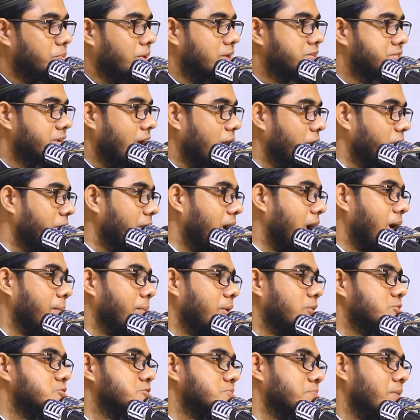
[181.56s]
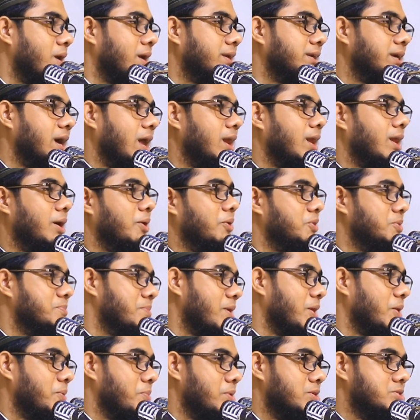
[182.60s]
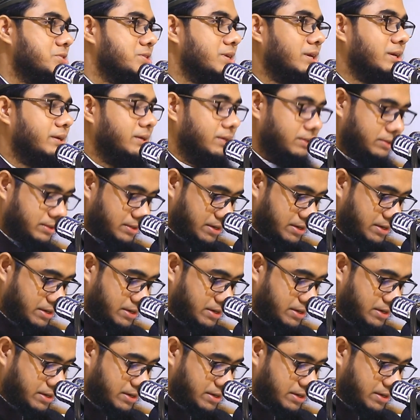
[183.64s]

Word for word: তোমরা জানো না আমার উসমানকে আল্লাহ কত ভালোবাসে